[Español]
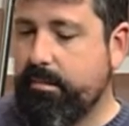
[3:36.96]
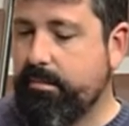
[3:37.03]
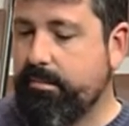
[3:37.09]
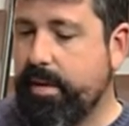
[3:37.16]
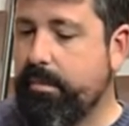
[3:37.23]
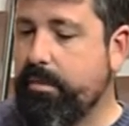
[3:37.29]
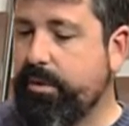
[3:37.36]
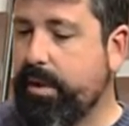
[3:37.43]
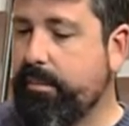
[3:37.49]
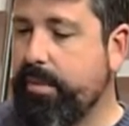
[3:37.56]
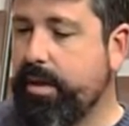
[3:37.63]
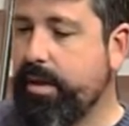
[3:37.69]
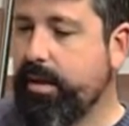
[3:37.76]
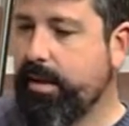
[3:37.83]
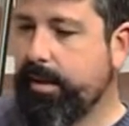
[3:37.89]
vemos
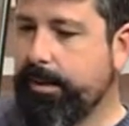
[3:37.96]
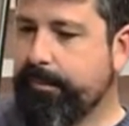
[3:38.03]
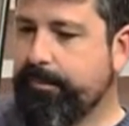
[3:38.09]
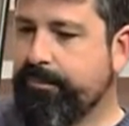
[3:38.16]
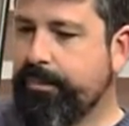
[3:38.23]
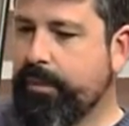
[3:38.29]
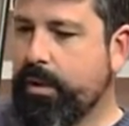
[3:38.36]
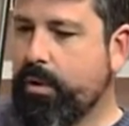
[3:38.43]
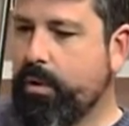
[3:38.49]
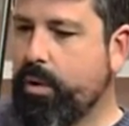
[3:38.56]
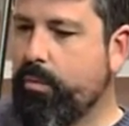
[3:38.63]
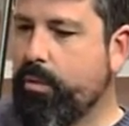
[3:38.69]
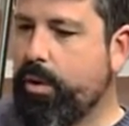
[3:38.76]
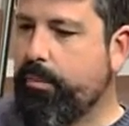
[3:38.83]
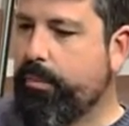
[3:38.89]
también
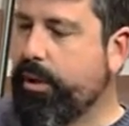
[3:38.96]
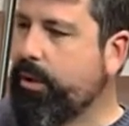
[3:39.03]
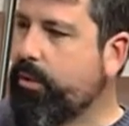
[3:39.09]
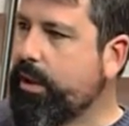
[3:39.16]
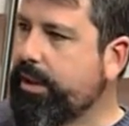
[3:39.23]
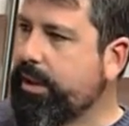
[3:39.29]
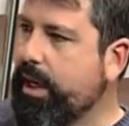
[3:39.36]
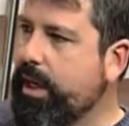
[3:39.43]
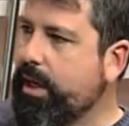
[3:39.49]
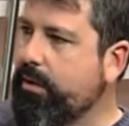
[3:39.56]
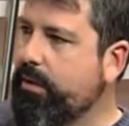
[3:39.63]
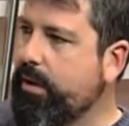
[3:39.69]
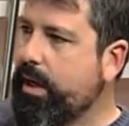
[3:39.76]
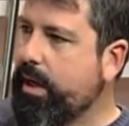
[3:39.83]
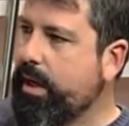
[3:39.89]
cómo el puerto atrae
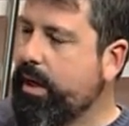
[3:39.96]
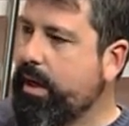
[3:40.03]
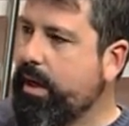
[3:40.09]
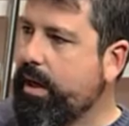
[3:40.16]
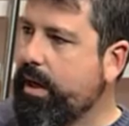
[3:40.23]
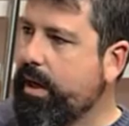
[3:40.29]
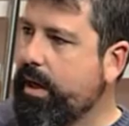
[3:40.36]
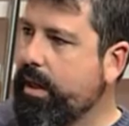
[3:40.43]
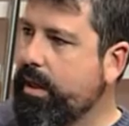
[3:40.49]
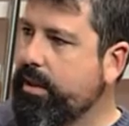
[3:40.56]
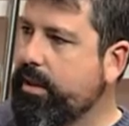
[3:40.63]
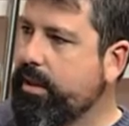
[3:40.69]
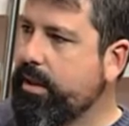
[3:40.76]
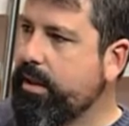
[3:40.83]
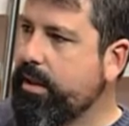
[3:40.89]
¿no? a,
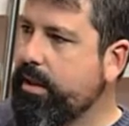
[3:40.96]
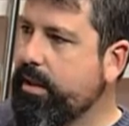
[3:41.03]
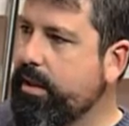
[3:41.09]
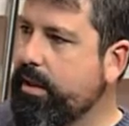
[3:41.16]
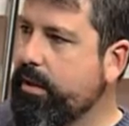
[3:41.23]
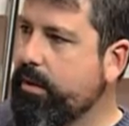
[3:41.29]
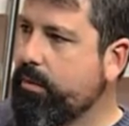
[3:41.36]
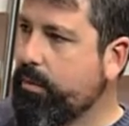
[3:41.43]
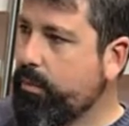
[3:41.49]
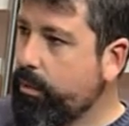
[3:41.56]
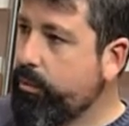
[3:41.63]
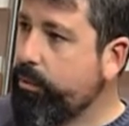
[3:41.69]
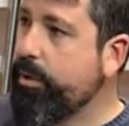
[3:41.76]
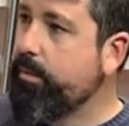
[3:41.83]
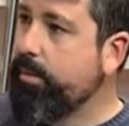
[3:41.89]
gente como
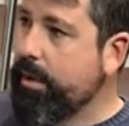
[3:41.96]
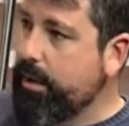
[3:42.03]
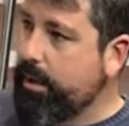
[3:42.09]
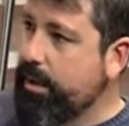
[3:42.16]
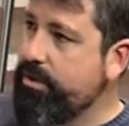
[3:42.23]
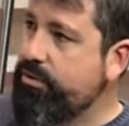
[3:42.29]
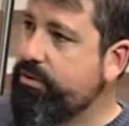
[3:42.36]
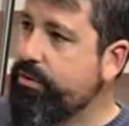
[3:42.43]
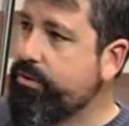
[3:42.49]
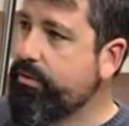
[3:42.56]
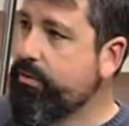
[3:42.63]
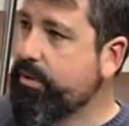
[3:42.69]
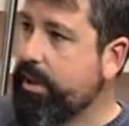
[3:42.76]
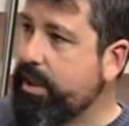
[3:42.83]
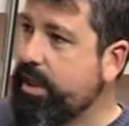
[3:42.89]
Bumburi, Miquel
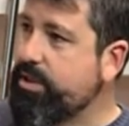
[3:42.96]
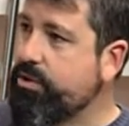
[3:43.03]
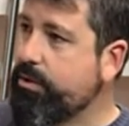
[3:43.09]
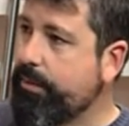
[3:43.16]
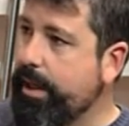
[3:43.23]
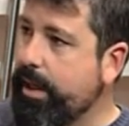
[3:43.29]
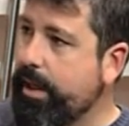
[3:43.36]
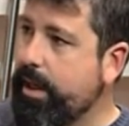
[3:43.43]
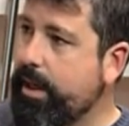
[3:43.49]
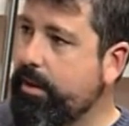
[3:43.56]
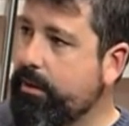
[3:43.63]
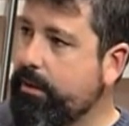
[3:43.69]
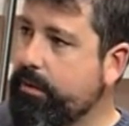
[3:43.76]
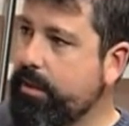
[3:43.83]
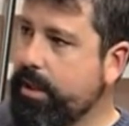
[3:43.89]
Enchun, Nacho Vegas,
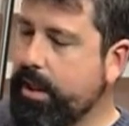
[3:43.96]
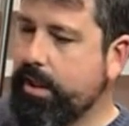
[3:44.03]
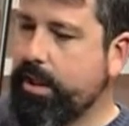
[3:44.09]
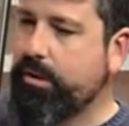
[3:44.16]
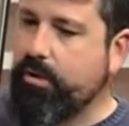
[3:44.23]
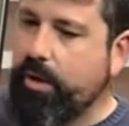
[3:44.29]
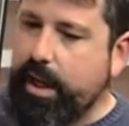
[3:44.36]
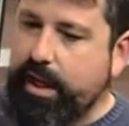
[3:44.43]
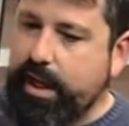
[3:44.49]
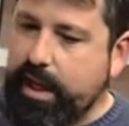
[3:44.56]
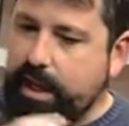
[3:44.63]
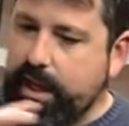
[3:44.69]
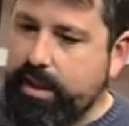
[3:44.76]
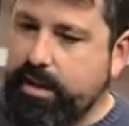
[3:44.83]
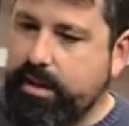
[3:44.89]
¿no? y eso a
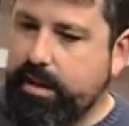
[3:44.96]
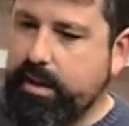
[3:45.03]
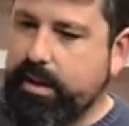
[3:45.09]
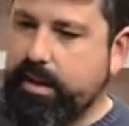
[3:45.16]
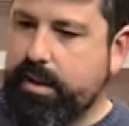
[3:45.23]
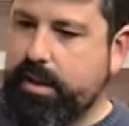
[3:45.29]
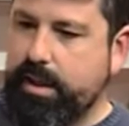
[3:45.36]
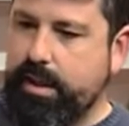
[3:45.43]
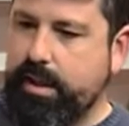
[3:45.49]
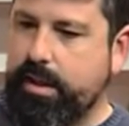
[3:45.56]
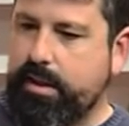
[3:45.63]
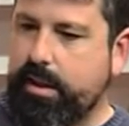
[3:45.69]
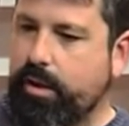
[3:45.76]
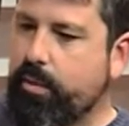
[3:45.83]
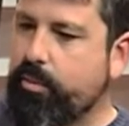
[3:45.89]
raíz
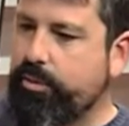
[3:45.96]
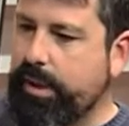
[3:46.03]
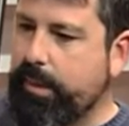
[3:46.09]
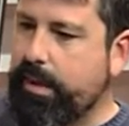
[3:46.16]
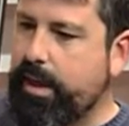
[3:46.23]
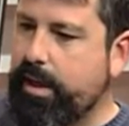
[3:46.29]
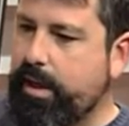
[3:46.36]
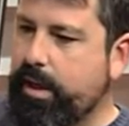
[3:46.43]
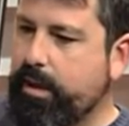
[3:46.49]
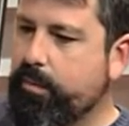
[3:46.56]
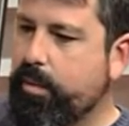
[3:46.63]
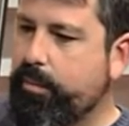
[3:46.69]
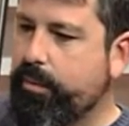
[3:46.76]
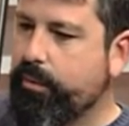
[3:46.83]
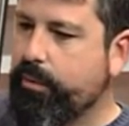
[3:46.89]
de, cómo trabaja
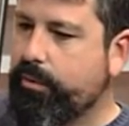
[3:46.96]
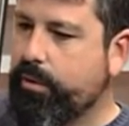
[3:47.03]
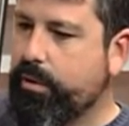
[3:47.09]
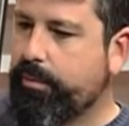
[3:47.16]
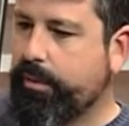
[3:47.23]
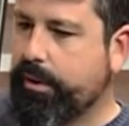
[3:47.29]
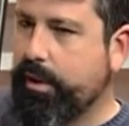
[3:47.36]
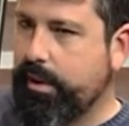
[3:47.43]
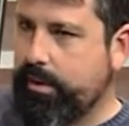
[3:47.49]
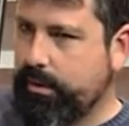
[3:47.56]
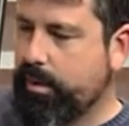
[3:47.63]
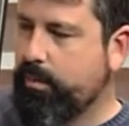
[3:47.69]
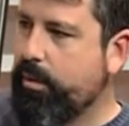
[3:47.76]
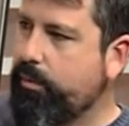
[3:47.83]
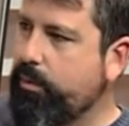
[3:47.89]
como productor, porque
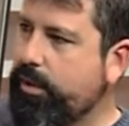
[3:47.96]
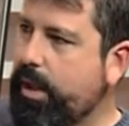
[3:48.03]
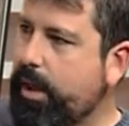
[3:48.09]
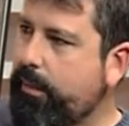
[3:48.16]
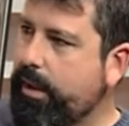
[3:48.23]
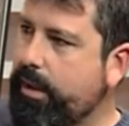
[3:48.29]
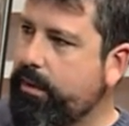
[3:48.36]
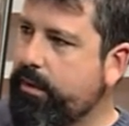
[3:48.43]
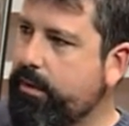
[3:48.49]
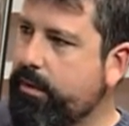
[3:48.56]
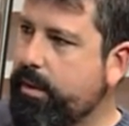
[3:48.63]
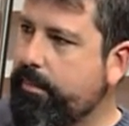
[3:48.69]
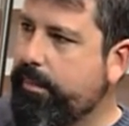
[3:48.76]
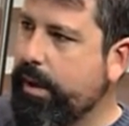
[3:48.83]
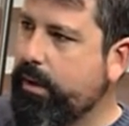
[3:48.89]
como hemos estado
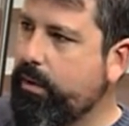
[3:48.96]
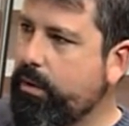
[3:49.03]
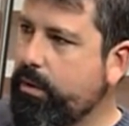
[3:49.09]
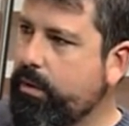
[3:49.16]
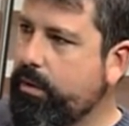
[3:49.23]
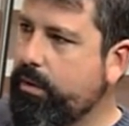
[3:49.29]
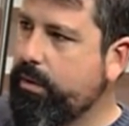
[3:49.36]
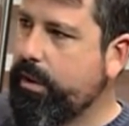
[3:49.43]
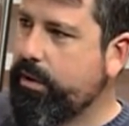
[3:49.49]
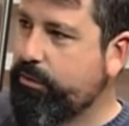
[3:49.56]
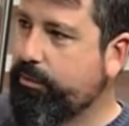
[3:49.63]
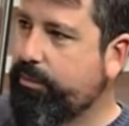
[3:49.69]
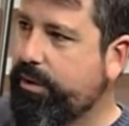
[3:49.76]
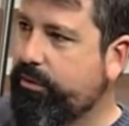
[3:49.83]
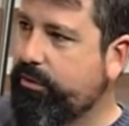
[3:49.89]
hablando, eh, Paco Loco es
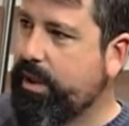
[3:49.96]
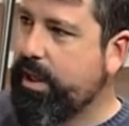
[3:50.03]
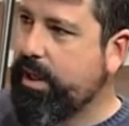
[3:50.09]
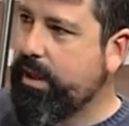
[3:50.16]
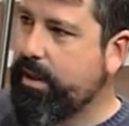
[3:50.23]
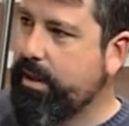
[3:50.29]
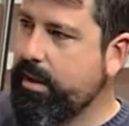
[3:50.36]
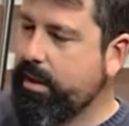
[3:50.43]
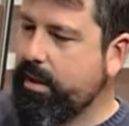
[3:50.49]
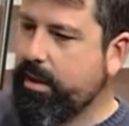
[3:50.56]
un personaje,